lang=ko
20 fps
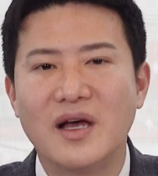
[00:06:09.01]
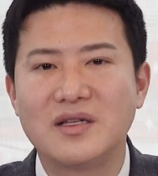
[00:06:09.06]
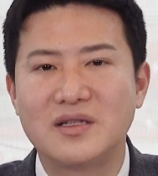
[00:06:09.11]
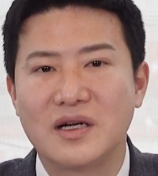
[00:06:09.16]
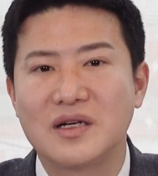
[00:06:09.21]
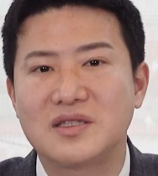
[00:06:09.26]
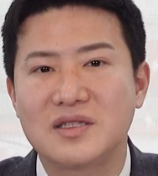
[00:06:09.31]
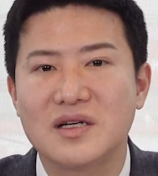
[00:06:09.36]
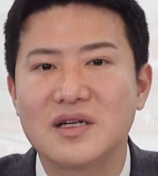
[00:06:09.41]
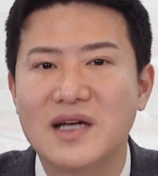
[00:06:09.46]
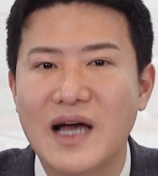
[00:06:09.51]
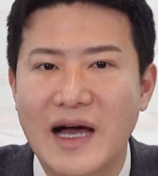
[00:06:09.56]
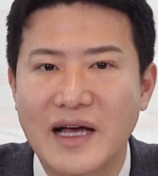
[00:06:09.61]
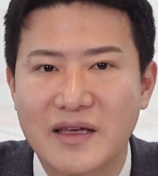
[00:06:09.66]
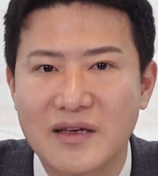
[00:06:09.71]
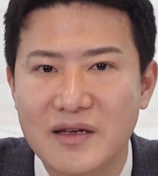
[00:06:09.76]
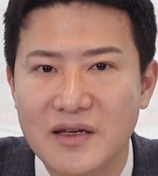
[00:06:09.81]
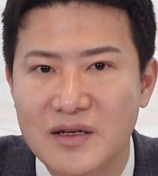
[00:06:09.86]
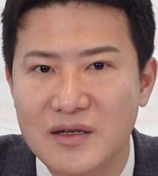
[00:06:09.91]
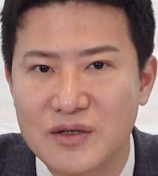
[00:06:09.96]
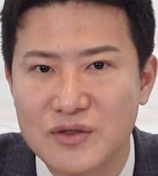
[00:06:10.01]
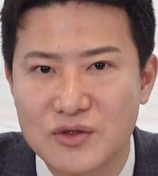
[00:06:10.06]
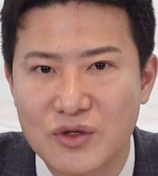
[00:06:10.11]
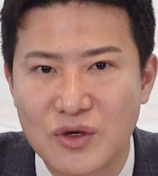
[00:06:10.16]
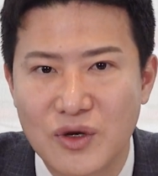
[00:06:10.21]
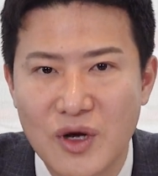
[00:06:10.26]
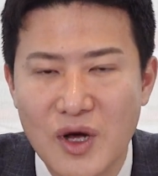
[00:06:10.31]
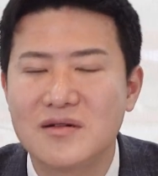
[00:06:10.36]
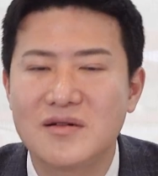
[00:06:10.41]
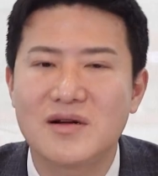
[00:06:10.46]
적정 가격인
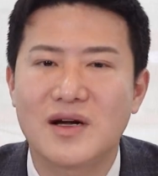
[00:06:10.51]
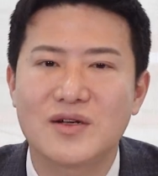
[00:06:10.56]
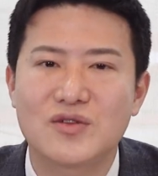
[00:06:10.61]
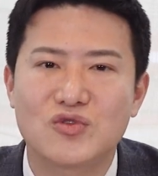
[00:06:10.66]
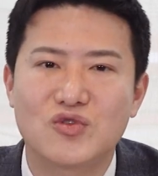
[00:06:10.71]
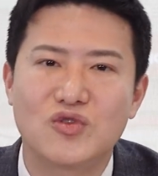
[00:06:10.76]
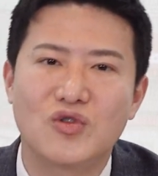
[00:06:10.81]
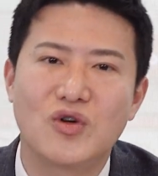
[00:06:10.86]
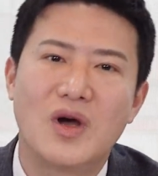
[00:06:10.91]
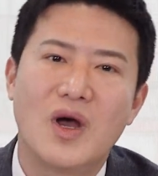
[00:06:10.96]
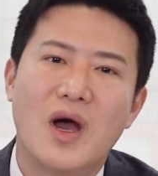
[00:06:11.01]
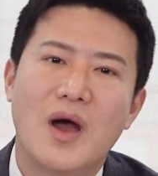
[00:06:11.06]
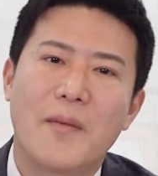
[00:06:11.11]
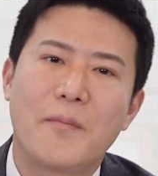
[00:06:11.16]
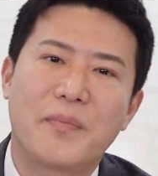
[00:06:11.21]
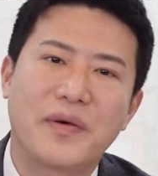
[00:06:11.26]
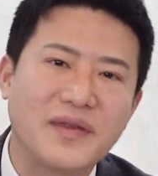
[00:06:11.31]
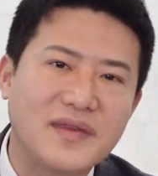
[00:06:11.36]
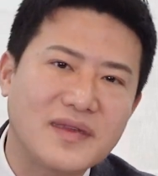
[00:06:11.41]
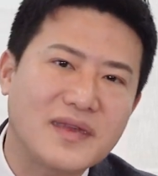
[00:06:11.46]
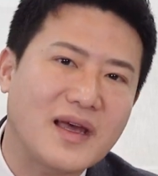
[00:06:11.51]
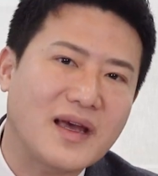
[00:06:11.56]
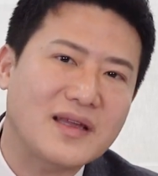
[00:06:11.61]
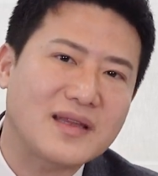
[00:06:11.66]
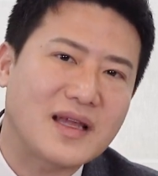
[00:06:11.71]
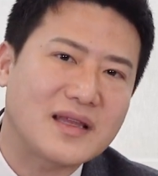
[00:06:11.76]
거죠. 그거 가지고 비싸게